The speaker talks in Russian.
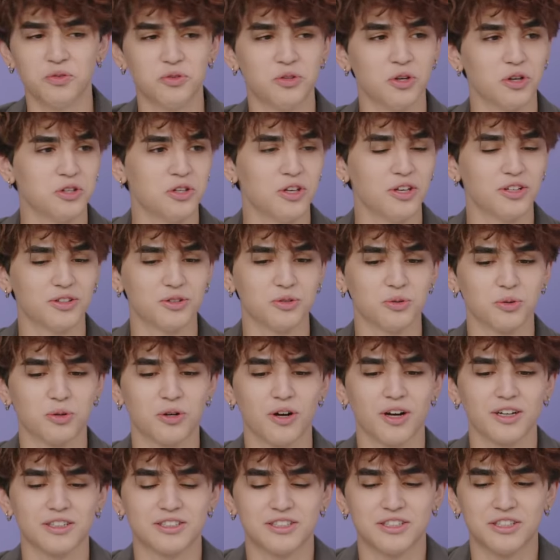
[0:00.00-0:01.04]
Да нет, ну
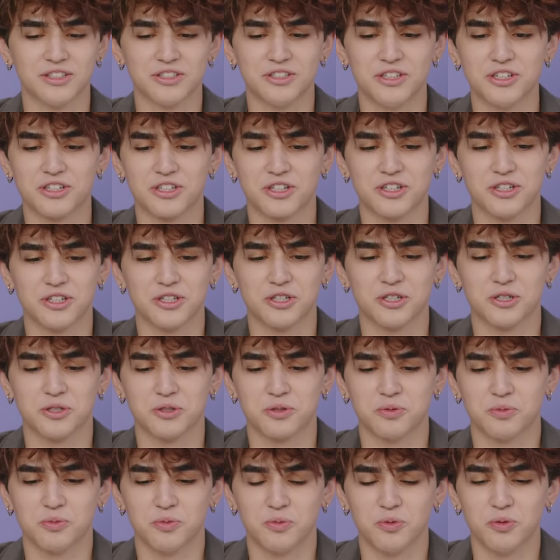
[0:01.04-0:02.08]
как сердечко? Я...
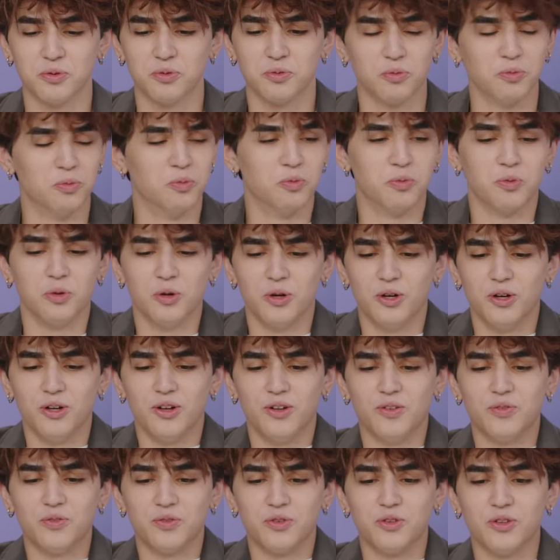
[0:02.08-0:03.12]
Э,
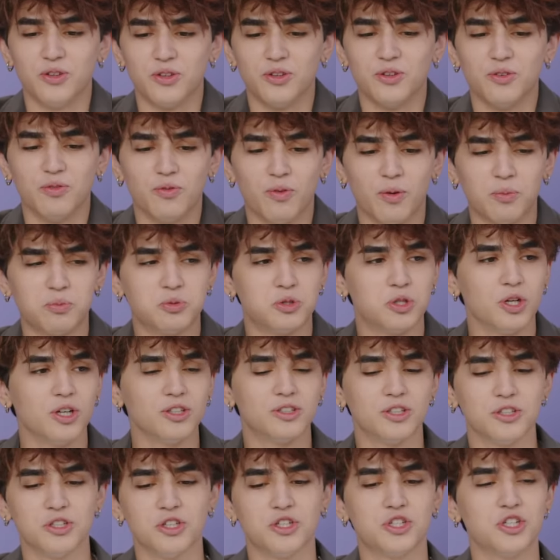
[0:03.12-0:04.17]
а что, Вообще
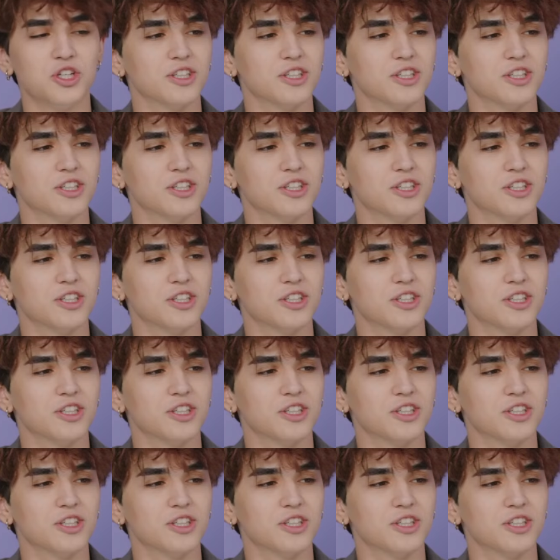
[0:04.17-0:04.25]
это вы нечестно.